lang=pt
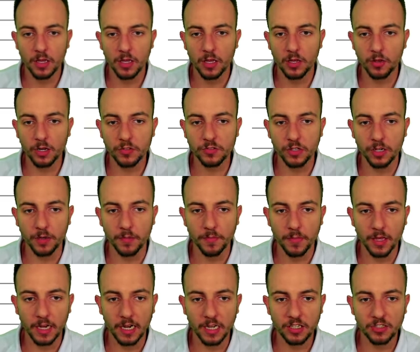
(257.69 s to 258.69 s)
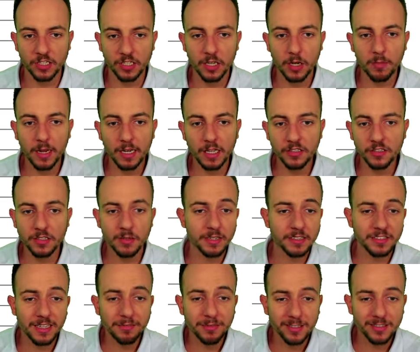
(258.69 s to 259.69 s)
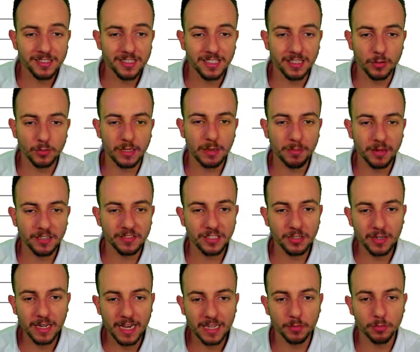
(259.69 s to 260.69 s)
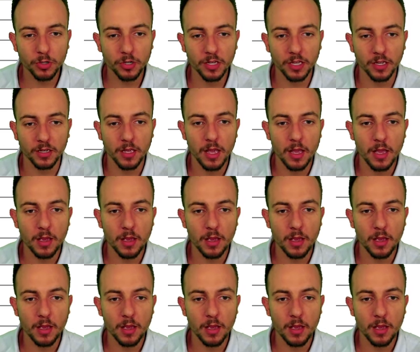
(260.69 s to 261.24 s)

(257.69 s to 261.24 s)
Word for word: E olha só, aqui já tem uma lista, mas está vazia, não está aparecendo nada. Por quê?